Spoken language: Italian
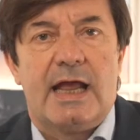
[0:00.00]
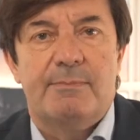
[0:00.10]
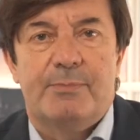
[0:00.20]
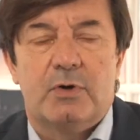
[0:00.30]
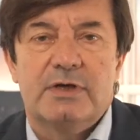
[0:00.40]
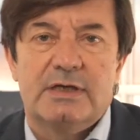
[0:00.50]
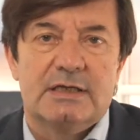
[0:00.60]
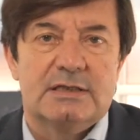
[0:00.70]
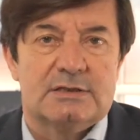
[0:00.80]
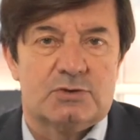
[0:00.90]
e poi
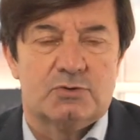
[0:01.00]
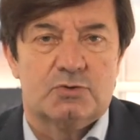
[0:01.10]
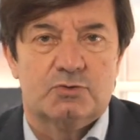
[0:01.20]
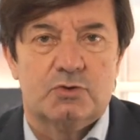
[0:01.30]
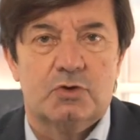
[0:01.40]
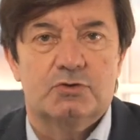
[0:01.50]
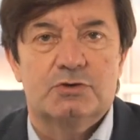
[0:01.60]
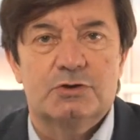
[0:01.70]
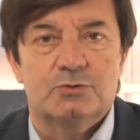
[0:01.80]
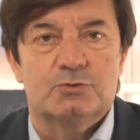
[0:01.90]
eh, sono sotto gli
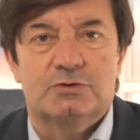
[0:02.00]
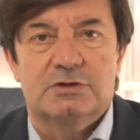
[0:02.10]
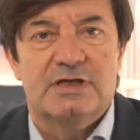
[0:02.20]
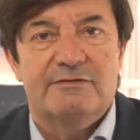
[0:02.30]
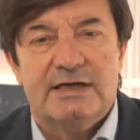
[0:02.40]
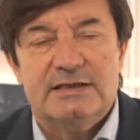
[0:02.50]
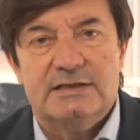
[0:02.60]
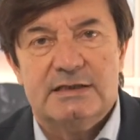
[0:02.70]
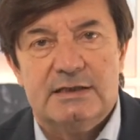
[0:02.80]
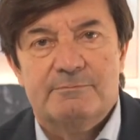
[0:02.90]
occhi di tutti gli
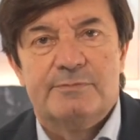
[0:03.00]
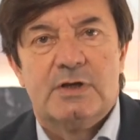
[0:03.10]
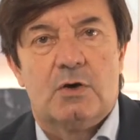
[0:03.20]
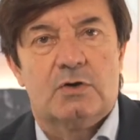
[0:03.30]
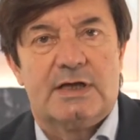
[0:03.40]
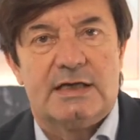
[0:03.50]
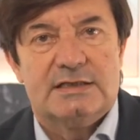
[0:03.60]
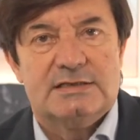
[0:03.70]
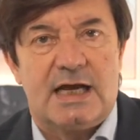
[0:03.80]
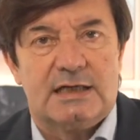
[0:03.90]
eventi
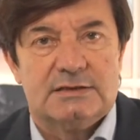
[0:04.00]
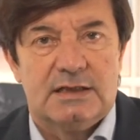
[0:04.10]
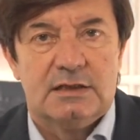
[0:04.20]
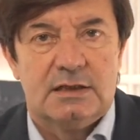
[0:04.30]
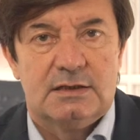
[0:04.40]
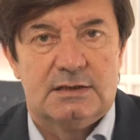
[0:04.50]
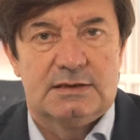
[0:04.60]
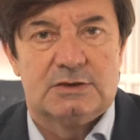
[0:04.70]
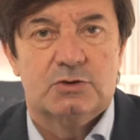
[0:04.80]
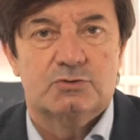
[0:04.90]
organizzati dal,
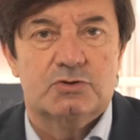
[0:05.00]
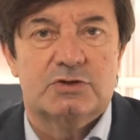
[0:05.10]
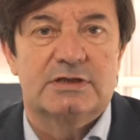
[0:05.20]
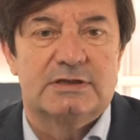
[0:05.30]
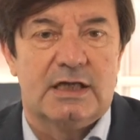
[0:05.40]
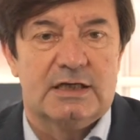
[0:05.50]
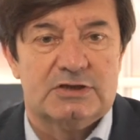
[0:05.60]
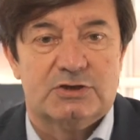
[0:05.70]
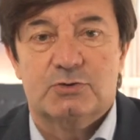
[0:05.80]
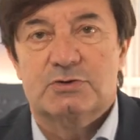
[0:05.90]
dal sottoscritto alla
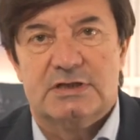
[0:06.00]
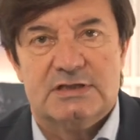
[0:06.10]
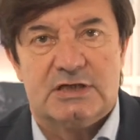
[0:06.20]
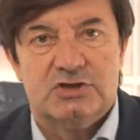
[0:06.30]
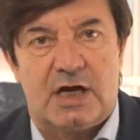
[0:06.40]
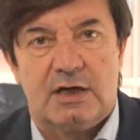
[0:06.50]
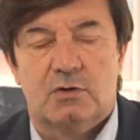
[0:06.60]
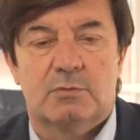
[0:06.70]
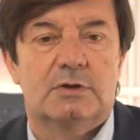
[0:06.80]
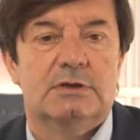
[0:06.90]
Certosa di San
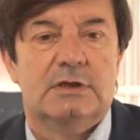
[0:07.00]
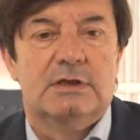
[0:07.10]
Giacomo,